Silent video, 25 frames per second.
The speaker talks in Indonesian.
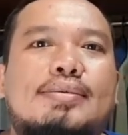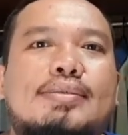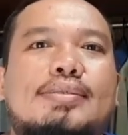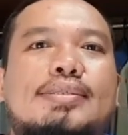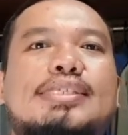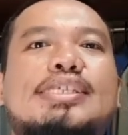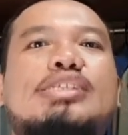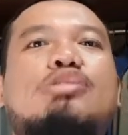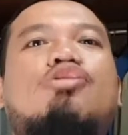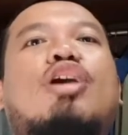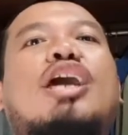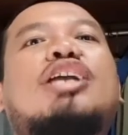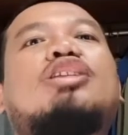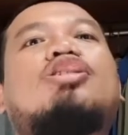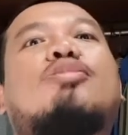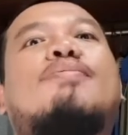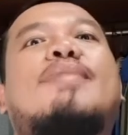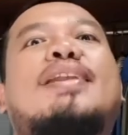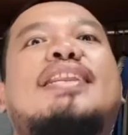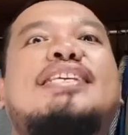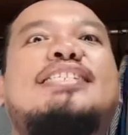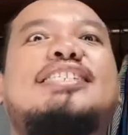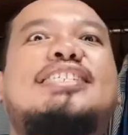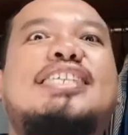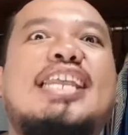Itu kan cuma
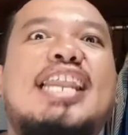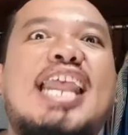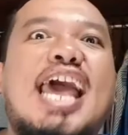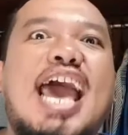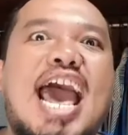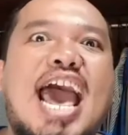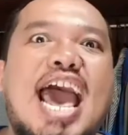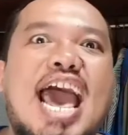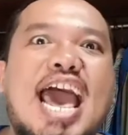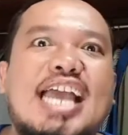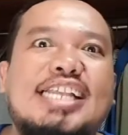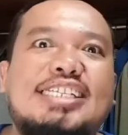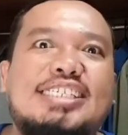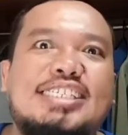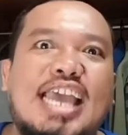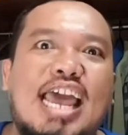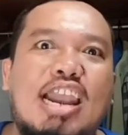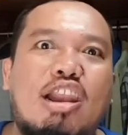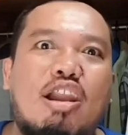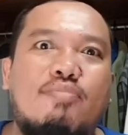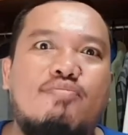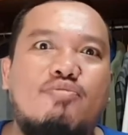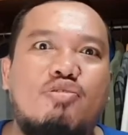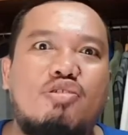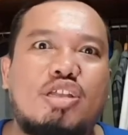istilah aja
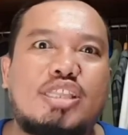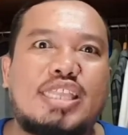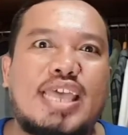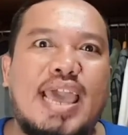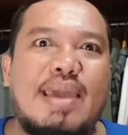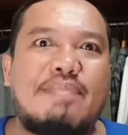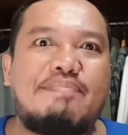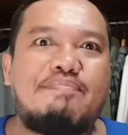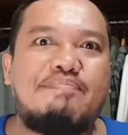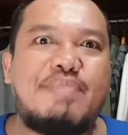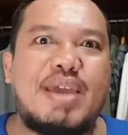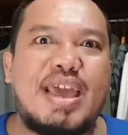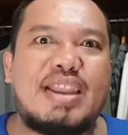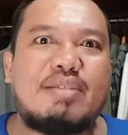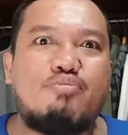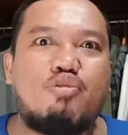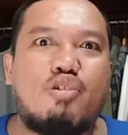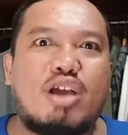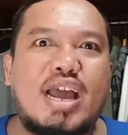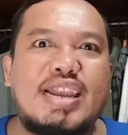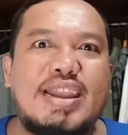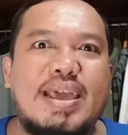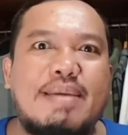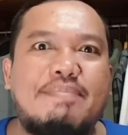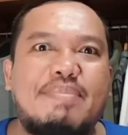lo mulut ember
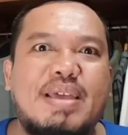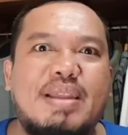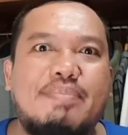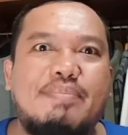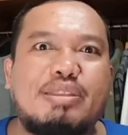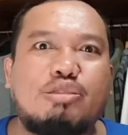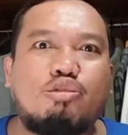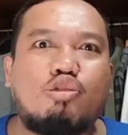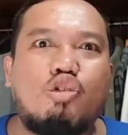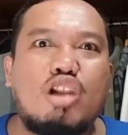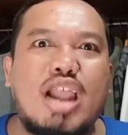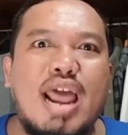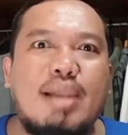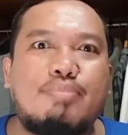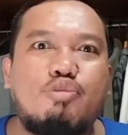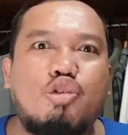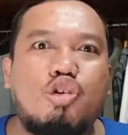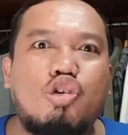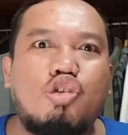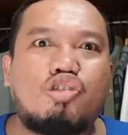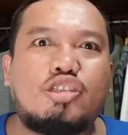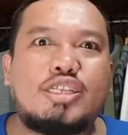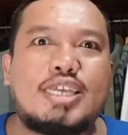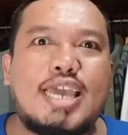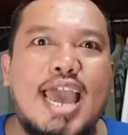bukan ember betulan
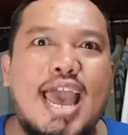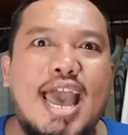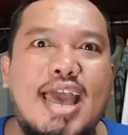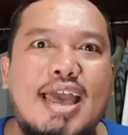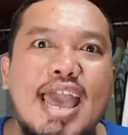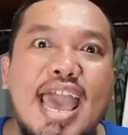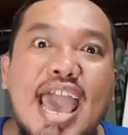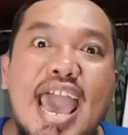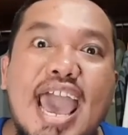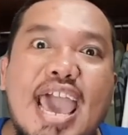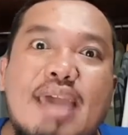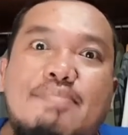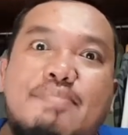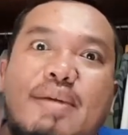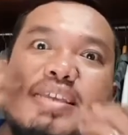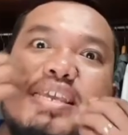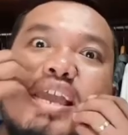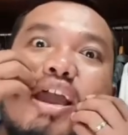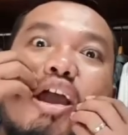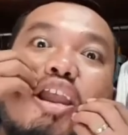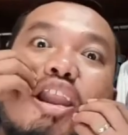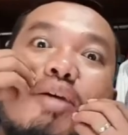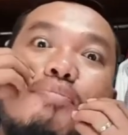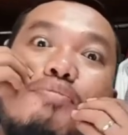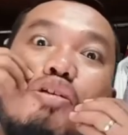mulutnya. Emangnya
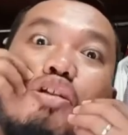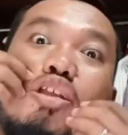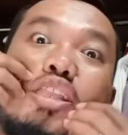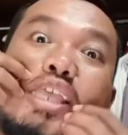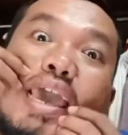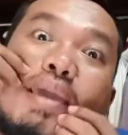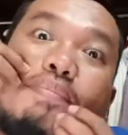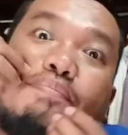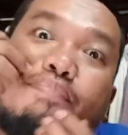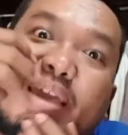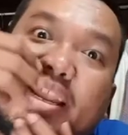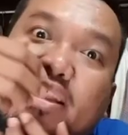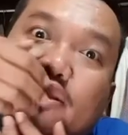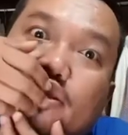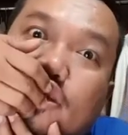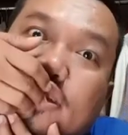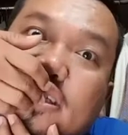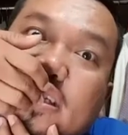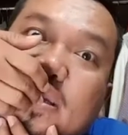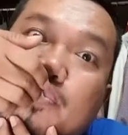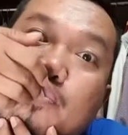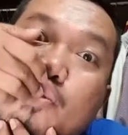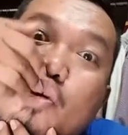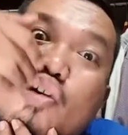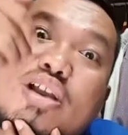kalau mulut ember terus
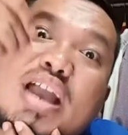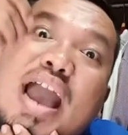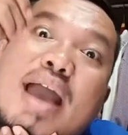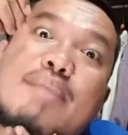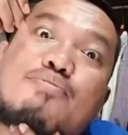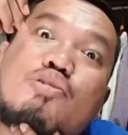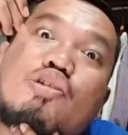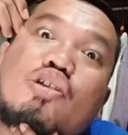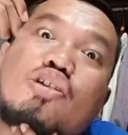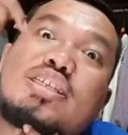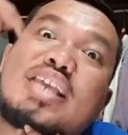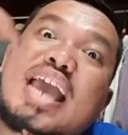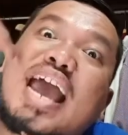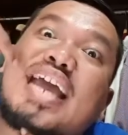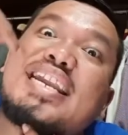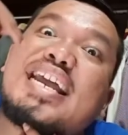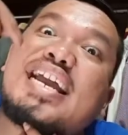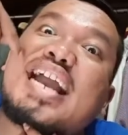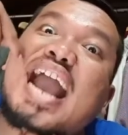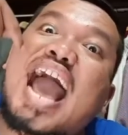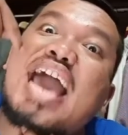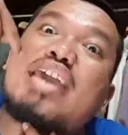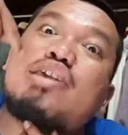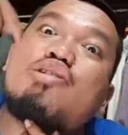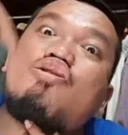dibuka mulutnya ada
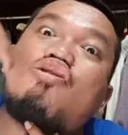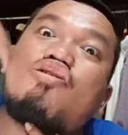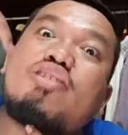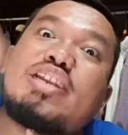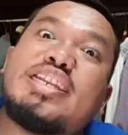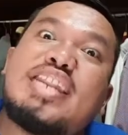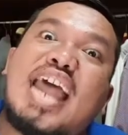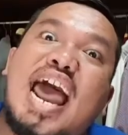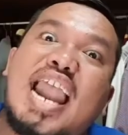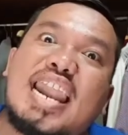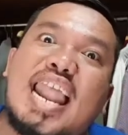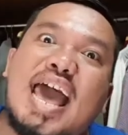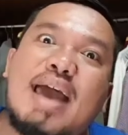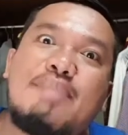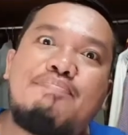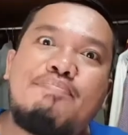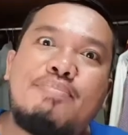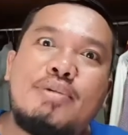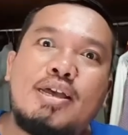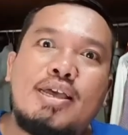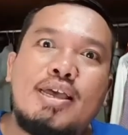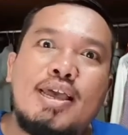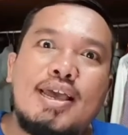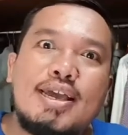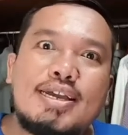gayung di dalam?
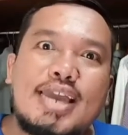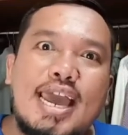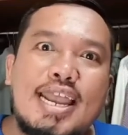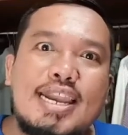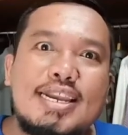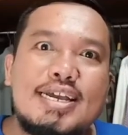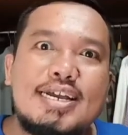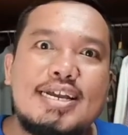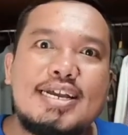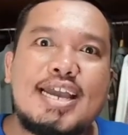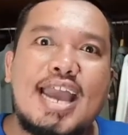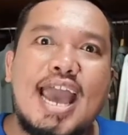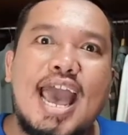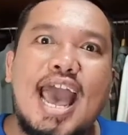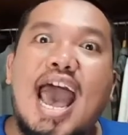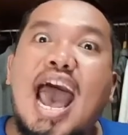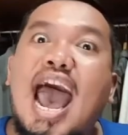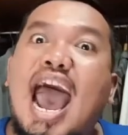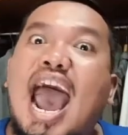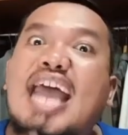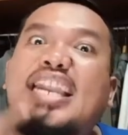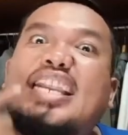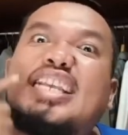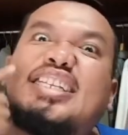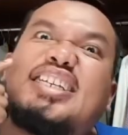Kan enggak,
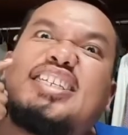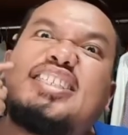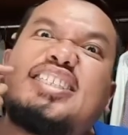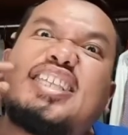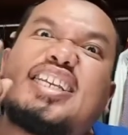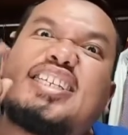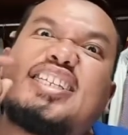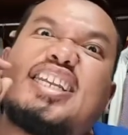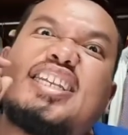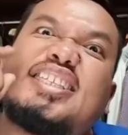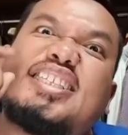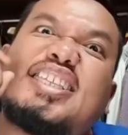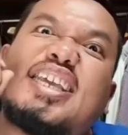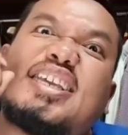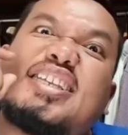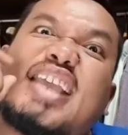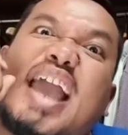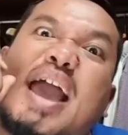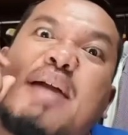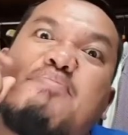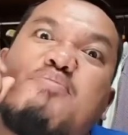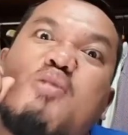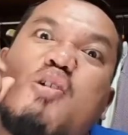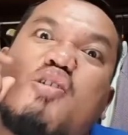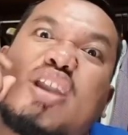ada jentik-jentik
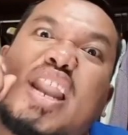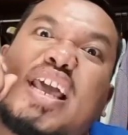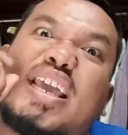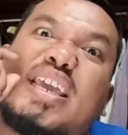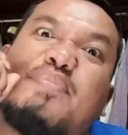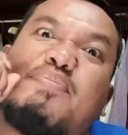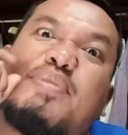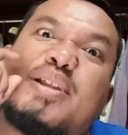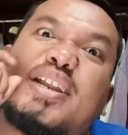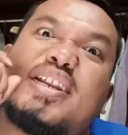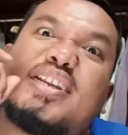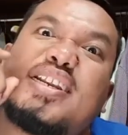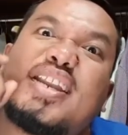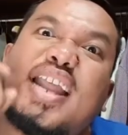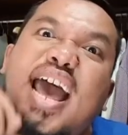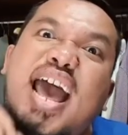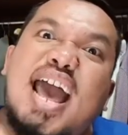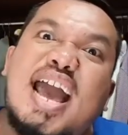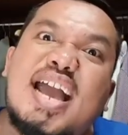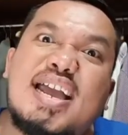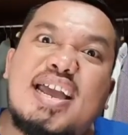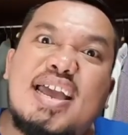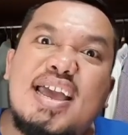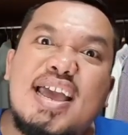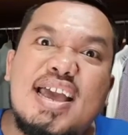nyamuk lagi berenang.
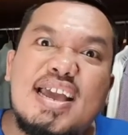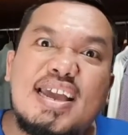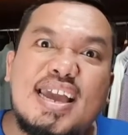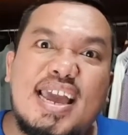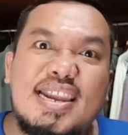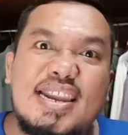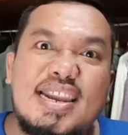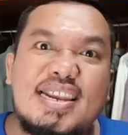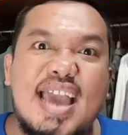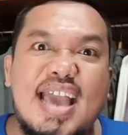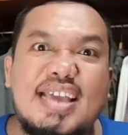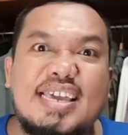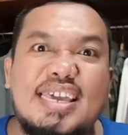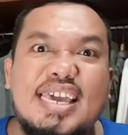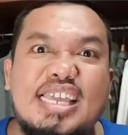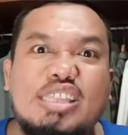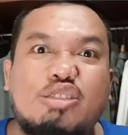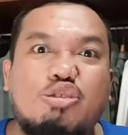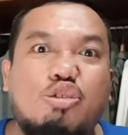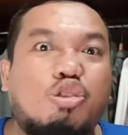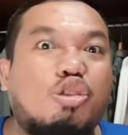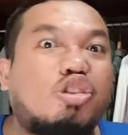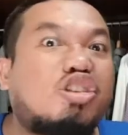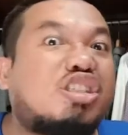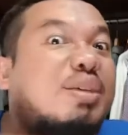Kan enggak gitu
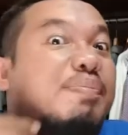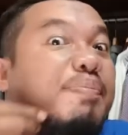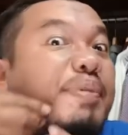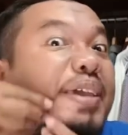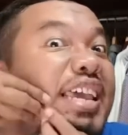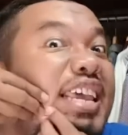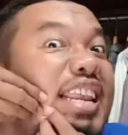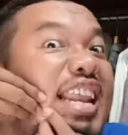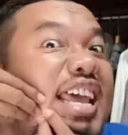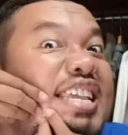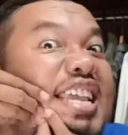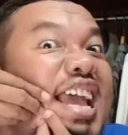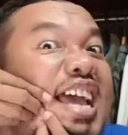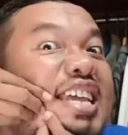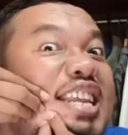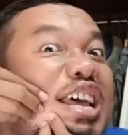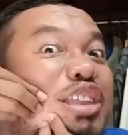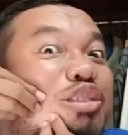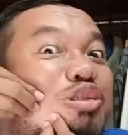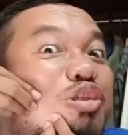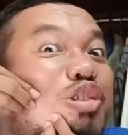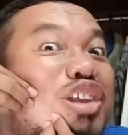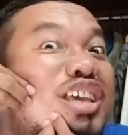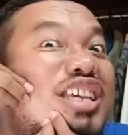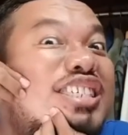terus di pinggirannya ada
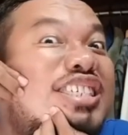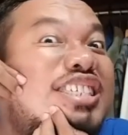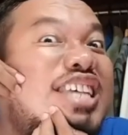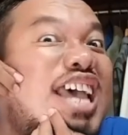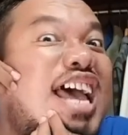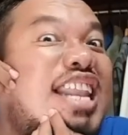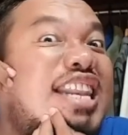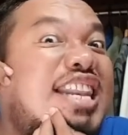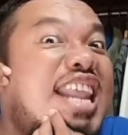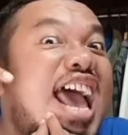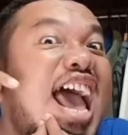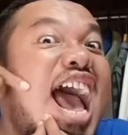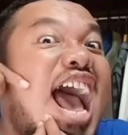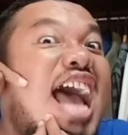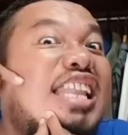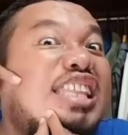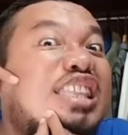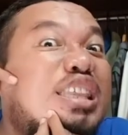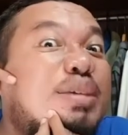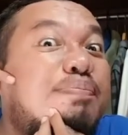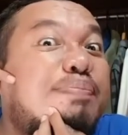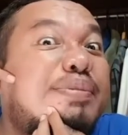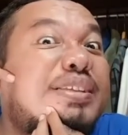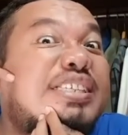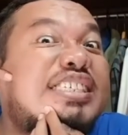tulisan
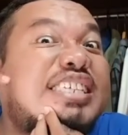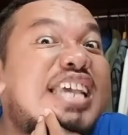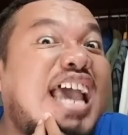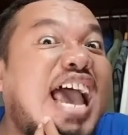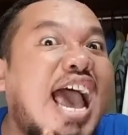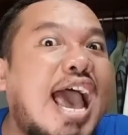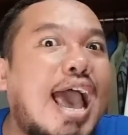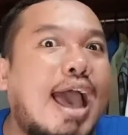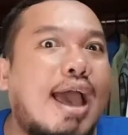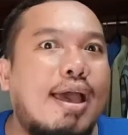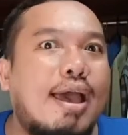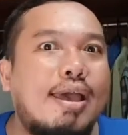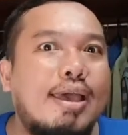anti pecah.